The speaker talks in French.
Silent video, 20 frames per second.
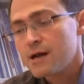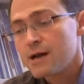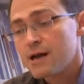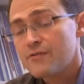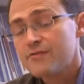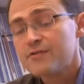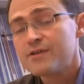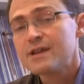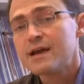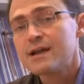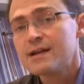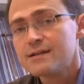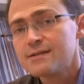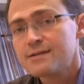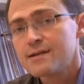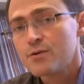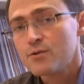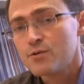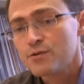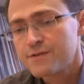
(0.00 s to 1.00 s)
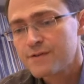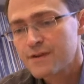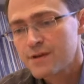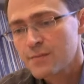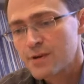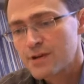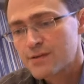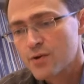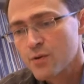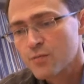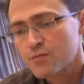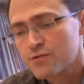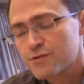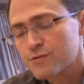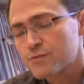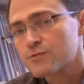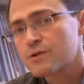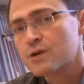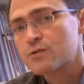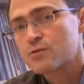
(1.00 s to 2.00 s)
la finalité ultime étant,
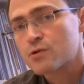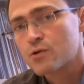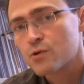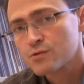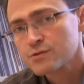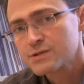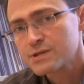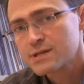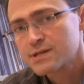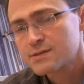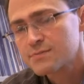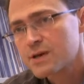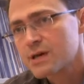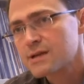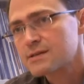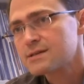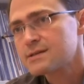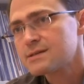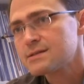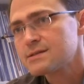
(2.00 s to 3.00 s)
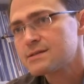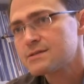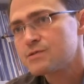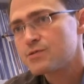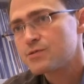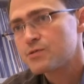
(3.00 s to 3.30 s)
puisqu'on a une grosse expertise,